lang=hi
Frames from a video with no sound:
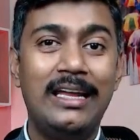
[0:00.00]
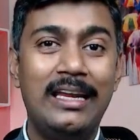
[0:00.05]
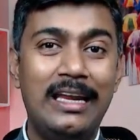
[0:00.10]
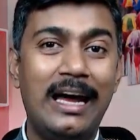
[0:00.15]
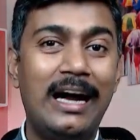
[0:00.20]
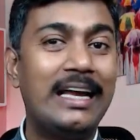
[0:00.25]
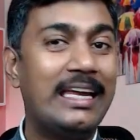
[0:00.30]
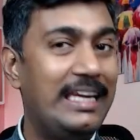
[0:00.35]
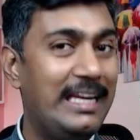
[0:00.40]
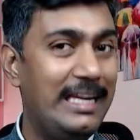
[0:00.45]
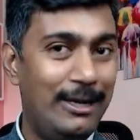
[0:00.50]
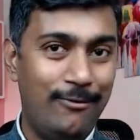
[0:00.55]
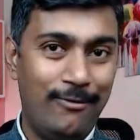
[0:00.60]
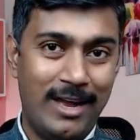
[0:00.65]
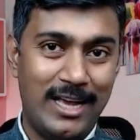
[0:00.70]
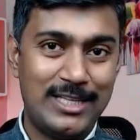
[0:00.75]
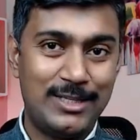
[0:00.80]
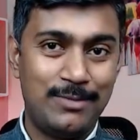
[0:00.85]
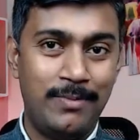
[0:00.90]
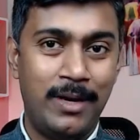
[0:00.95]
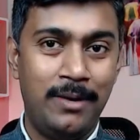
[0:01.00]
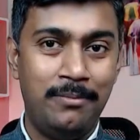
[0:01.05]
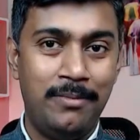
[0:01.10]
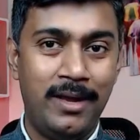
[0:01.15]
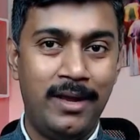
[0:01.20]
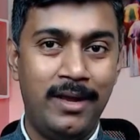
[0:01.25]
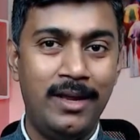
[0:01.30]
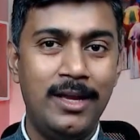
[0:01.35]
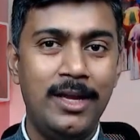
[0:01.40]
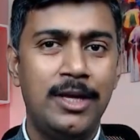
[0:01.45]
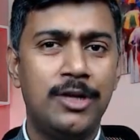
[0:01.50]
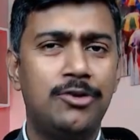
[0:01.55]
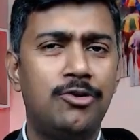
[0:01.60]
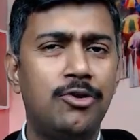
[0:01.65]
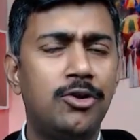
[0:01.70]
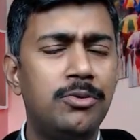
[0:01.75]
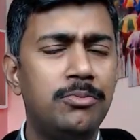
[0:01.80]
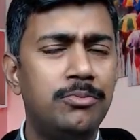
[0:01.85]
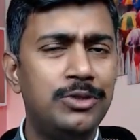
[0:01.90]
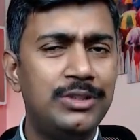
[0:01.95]
ना कि इन्वेस्टमेंट में
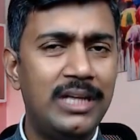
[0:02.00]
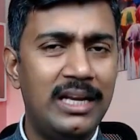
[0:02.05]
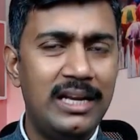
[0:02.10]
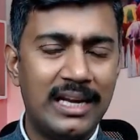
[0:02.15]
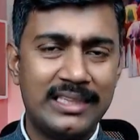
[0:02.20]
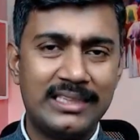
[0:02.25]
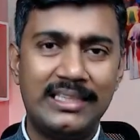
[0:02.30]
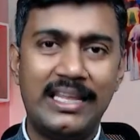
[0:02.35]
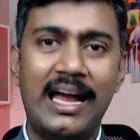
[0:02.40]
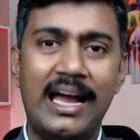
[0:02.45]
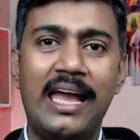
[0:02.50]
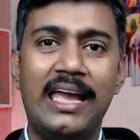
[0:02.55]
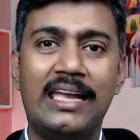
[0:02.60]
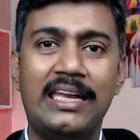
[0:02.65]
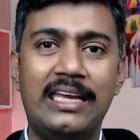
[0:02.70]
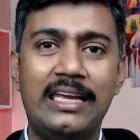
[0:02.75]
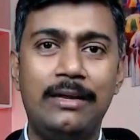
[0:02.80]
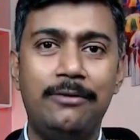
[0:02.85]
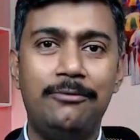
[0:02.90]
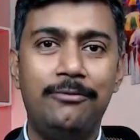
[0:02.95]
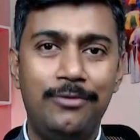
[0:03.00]
क्योंकि मुझे लगता है कि